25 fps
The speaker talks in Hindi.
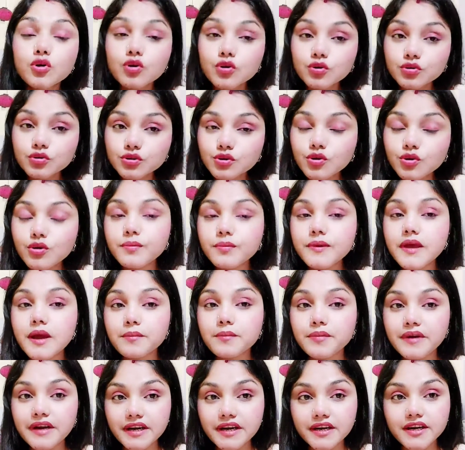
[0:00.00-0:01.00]
खुद को भी
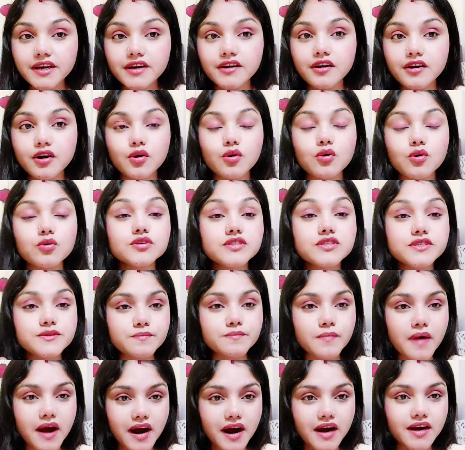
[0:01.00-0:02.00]
अपडेटेड रखो
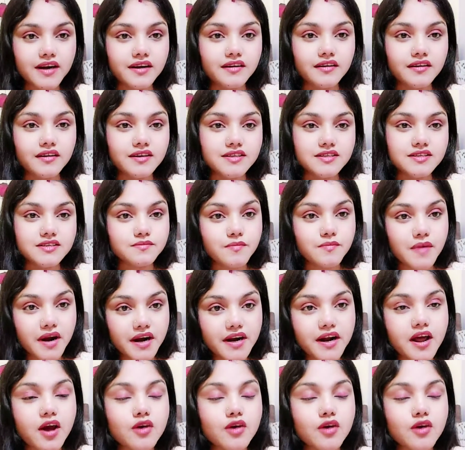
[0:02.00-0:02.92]
स्मार्ट स्मार्ट